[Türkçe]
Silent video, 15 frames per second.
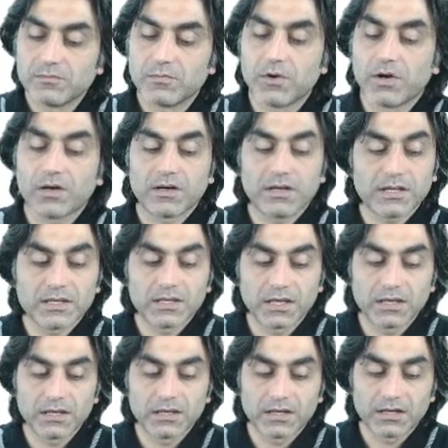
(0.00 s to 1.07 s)
Muhakkak
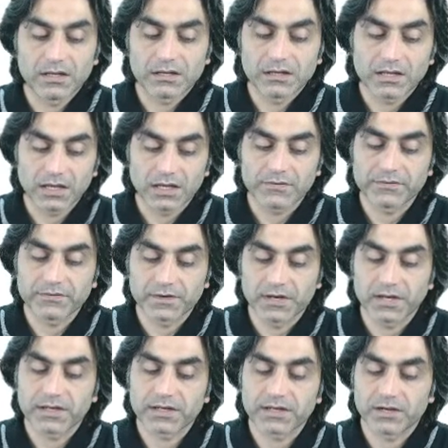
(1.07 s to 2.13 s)
ki Allah
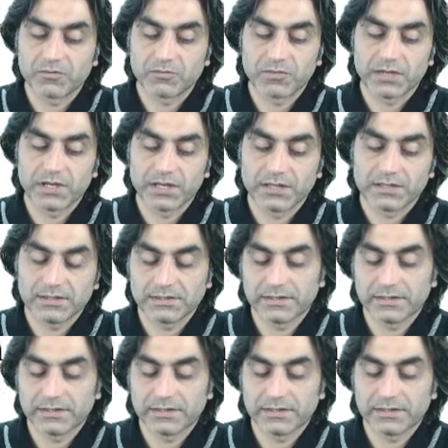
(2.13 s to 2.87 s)
kafirler kavmine